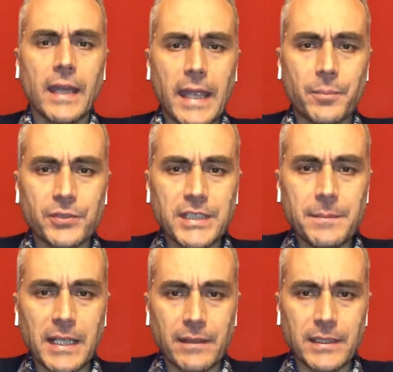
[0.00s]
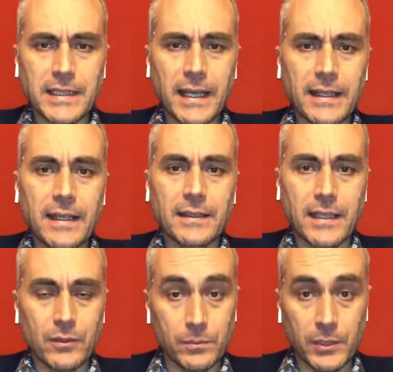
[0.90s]
È possibile evitare
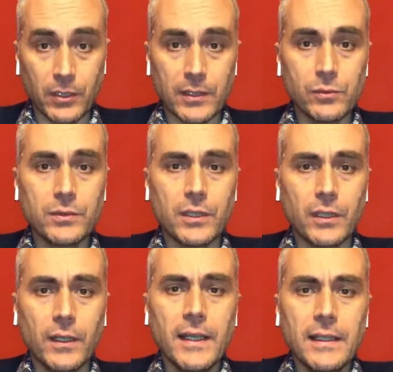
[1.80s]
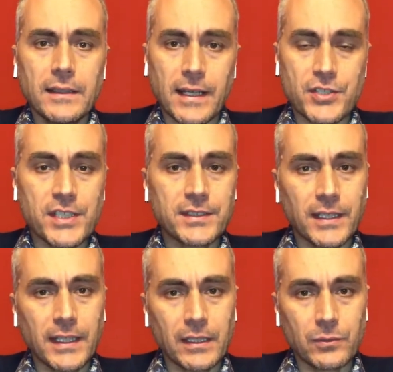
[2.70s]
che un mio alunno
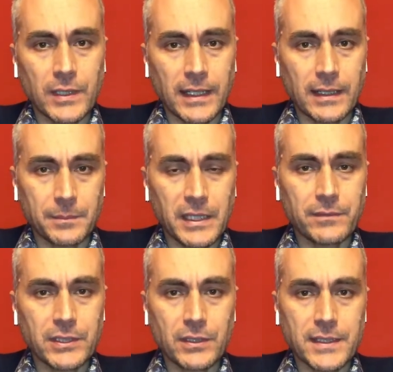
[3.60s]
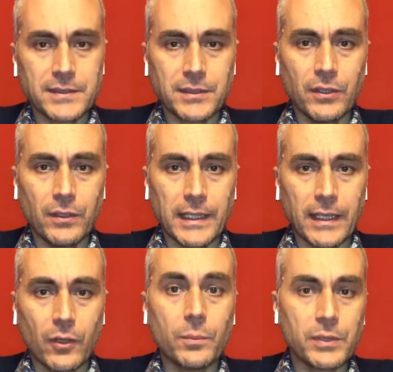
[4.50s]
registri una mia video
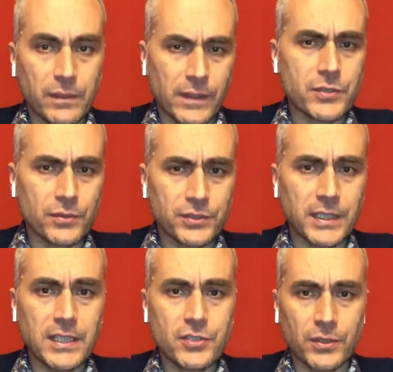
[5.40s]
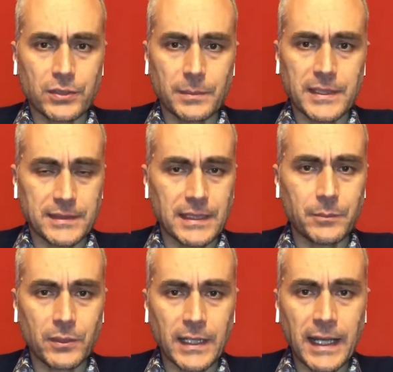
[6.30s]
lezione oppure faccia uno screenshot mentre
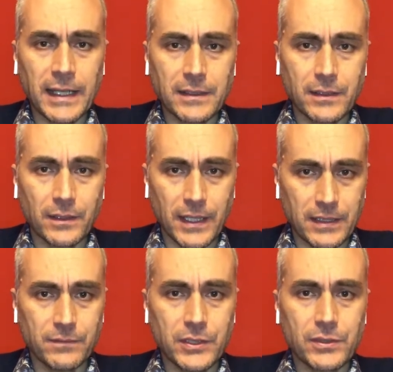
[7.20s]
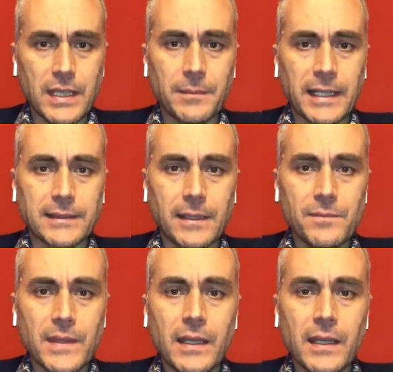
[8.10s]
siamo online e in videochiamata?